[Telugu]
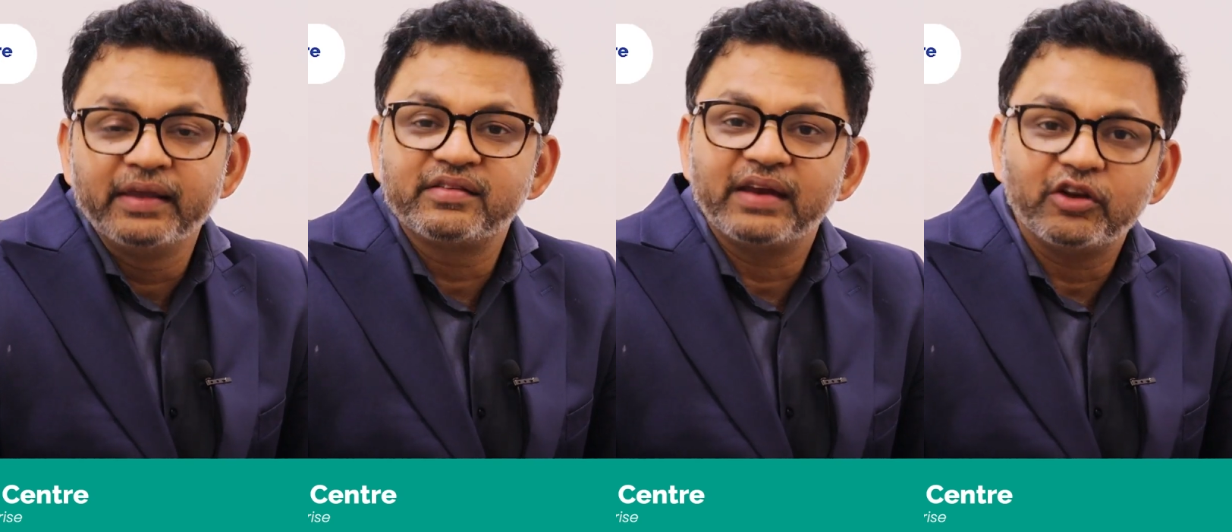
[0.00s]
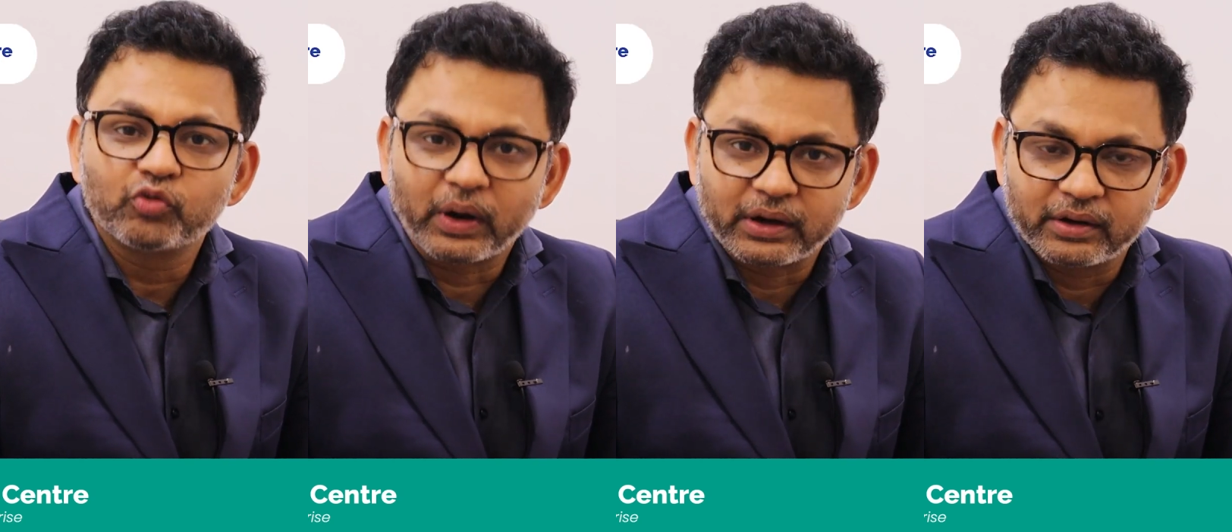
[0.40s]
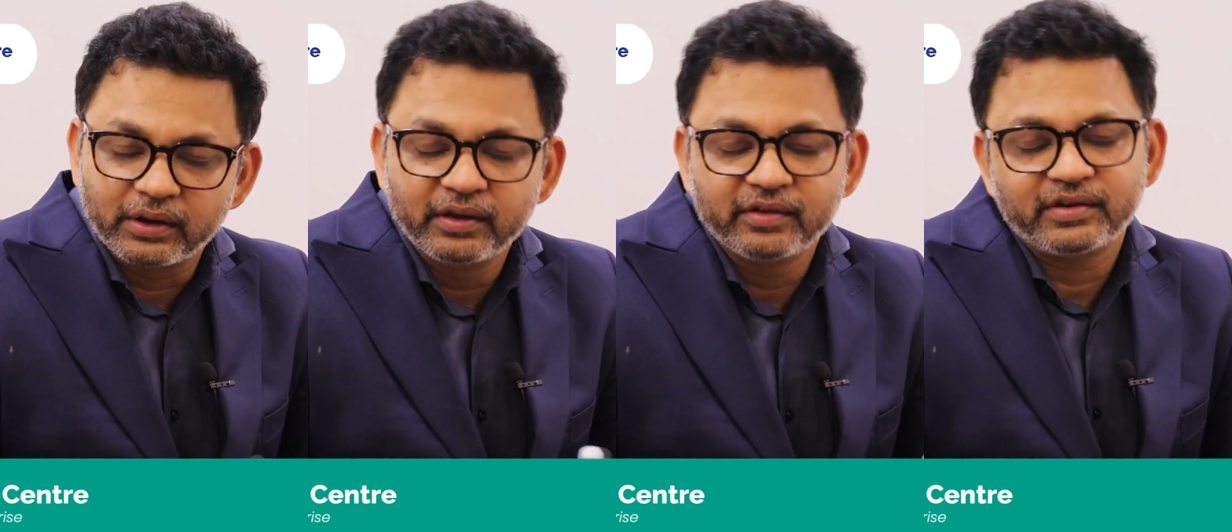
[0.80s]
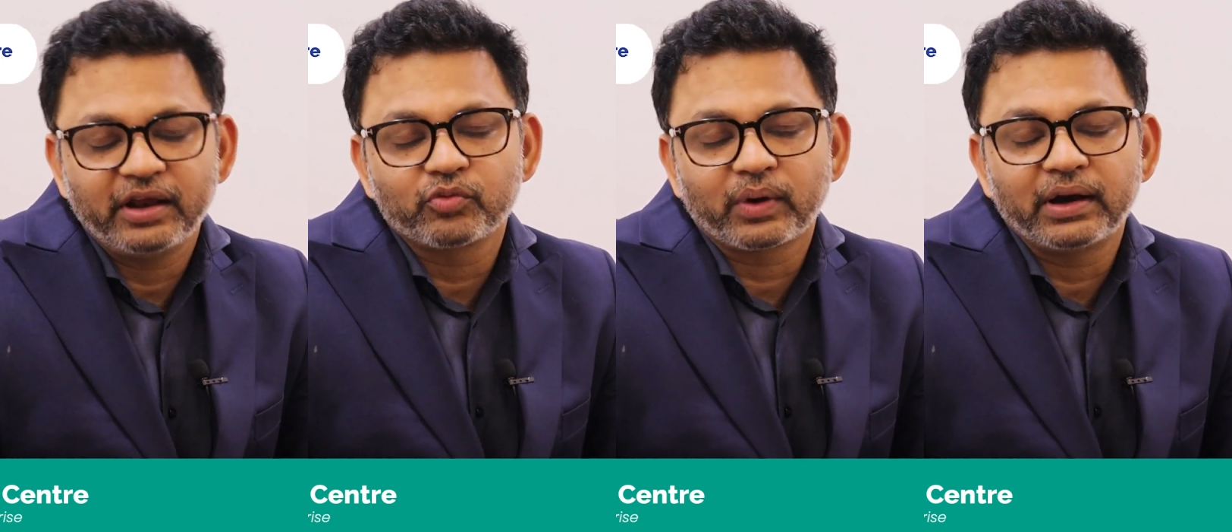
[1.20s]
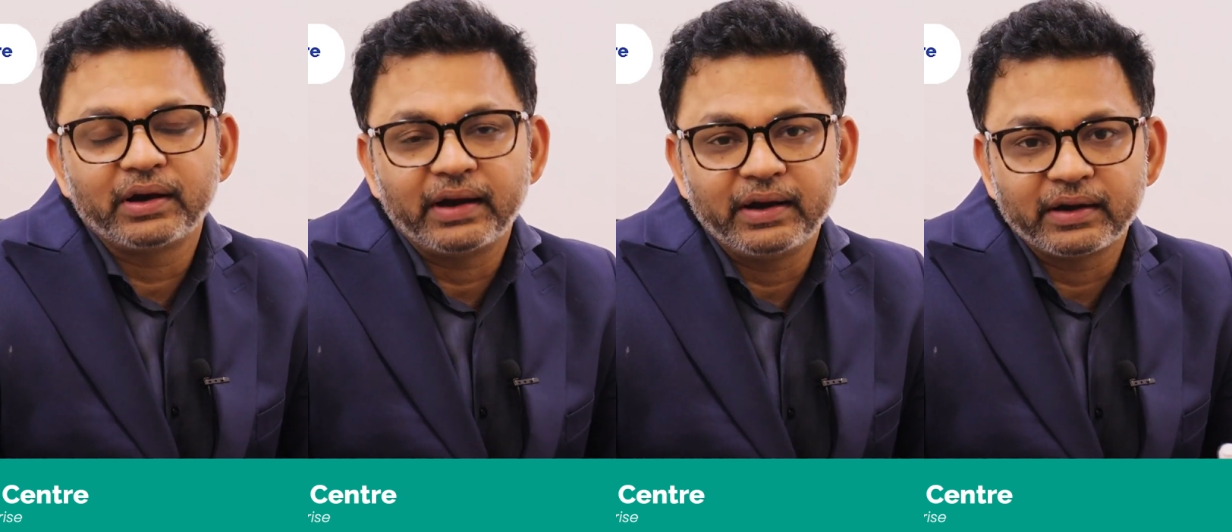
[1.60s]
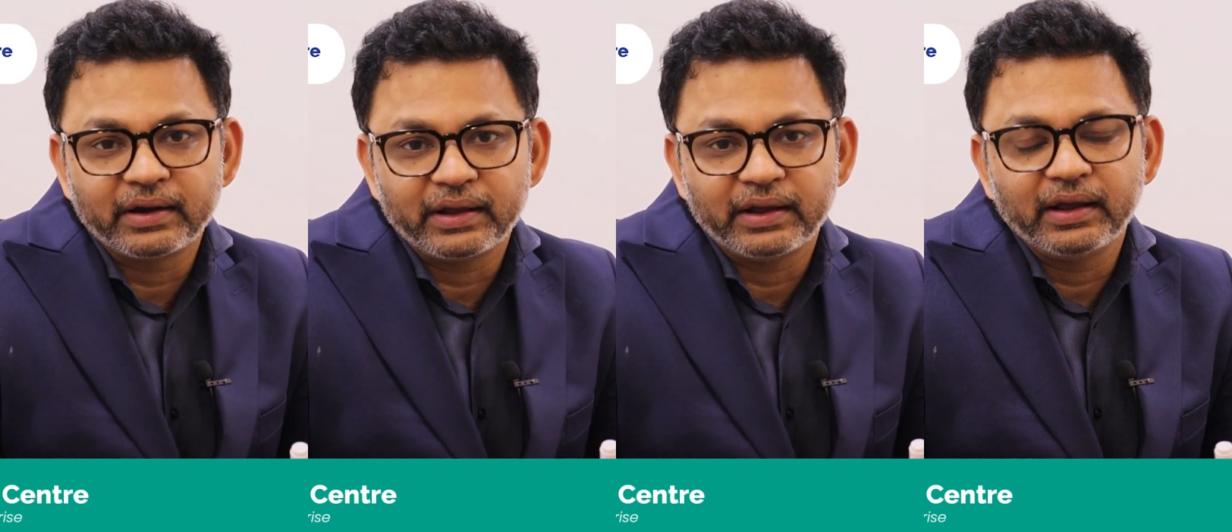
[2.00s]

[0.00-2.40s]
స్టేజ్ వన్ స్టేజ్ వన్ అంటే ఏంటంటే